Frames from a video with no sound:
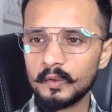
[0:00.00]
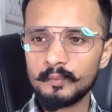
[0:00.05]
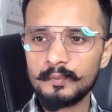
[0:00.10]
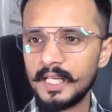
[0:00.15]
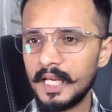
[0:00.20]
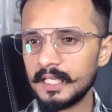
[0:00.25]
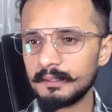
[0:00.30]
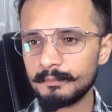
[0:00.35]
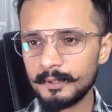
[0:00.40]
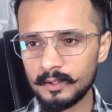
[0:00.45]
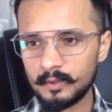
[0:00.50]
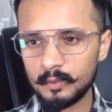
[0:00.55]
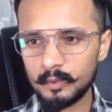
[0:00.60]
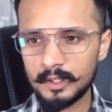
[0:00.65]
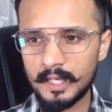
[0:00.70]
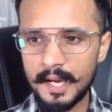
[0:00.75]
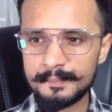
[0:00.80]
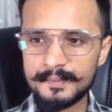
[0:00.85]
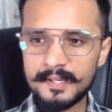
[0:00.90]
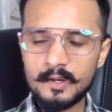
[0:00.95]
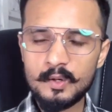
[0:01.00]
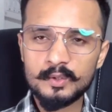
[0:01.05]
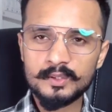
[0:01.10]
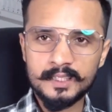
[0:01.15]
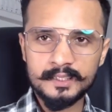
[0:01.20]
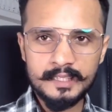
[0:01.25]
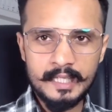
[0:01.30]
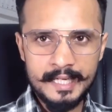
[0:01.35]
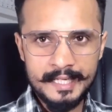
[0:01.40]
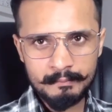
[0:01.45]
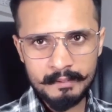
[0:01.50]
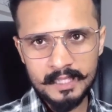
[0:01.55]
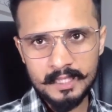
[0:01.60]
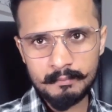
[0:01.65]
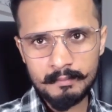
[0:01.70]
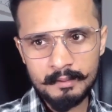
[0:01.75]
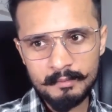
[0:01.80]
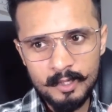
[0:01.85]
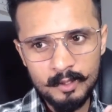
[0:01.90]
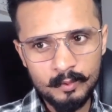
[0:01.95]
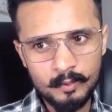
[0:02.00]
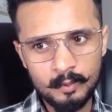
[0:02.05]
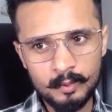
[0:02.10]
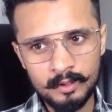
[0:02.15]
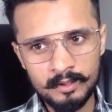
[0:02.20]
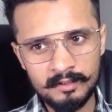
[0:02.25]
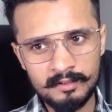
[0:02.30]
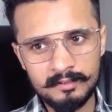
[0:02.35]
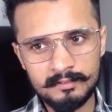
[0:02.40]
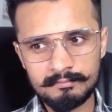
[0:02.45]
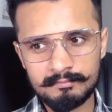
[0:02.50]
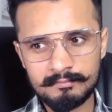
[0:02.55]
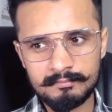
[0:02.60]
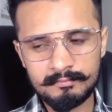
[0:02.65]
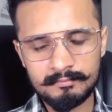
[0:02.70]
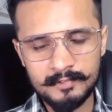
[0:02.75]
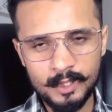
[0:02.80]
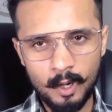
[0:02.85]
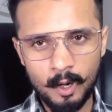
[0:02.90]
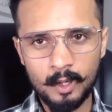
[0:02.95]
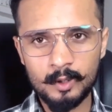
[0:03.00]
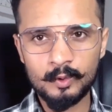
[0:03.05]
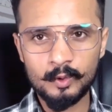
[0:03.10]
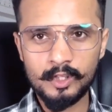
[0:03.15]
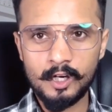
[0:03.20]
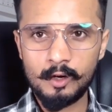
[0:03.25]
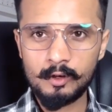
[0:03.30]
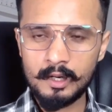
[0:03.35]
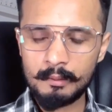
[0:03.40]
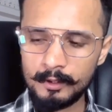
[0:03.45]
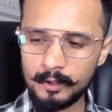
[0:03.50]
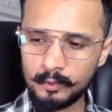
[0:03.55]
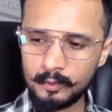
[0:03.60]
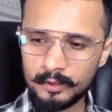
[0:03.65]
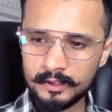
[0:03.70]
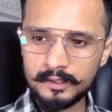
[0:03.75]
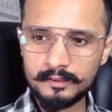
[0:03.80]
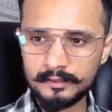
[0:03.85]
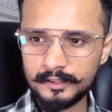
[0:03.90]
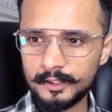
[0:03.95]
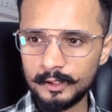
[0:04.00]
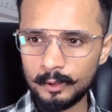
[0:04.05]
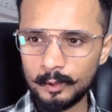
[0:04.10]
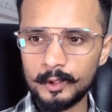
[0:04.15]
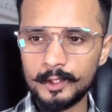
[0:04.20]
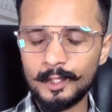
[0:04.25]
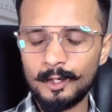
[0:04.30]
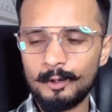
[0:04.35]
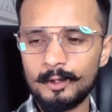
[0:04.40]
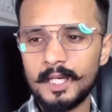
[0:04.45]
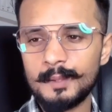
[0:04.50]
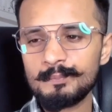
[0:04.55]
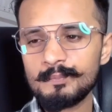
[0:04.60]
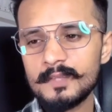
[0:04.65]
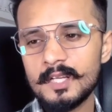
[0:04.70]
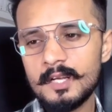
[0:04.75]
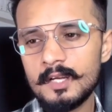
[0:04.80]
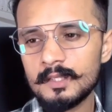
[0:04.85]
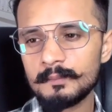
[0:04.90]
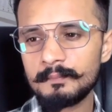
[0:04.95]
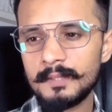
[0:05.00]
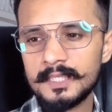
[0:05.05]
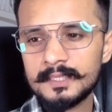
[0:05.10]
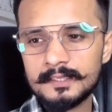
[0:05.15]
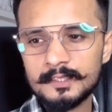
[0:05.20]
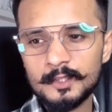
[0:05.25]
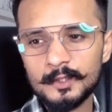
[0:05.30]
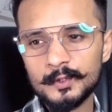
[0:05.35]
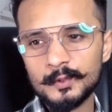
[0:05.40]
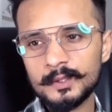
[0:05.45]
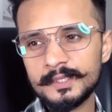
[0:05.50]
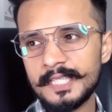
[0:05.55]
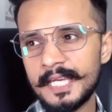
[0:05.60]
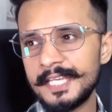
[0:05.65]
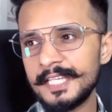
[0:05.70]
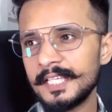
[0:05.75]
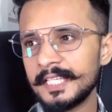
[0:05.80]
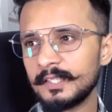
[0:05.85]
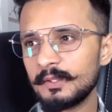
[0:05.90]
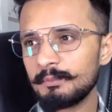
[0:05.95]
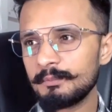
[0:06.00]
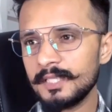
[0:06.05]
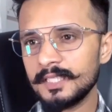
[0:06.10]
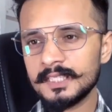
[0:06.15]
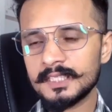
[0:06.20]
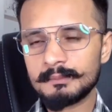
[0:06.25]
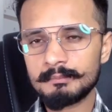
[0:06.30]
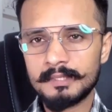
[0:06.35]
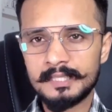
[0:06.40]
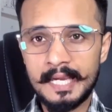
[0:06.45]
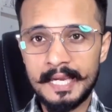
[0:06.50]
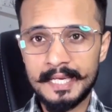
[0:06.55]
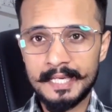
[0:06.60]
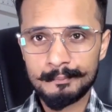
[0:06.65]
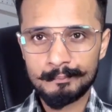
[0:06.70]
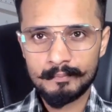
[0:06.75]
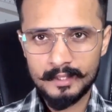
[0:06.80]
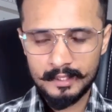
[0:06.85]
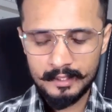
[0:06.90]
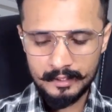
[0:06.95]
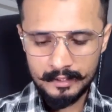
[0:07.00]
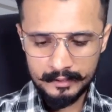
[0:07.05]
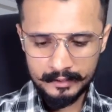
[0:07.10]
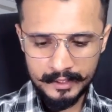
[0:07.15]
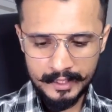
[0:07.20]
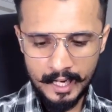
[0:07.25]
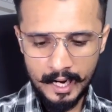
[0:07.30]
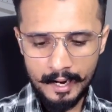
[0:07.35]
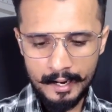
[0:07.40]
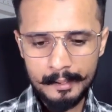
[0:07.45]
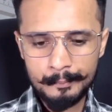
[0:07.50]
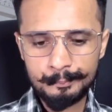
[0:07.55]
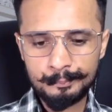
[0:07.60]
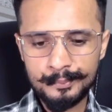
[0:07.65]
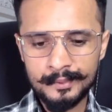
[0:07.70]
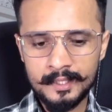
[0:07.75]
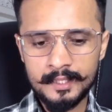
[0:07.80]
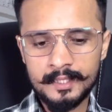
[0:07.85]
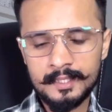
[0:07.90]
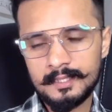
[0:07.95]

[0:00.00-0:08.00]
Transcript: तो फिलहाल बिल्कुल आपका हो सकता है इन्वेस्टमेंट बिल्कुल डाउन हो गया होगा बिल्कुल जीरो हो गया होगा बस दोस्तों यही एक उम्मीद इसमें है कि आप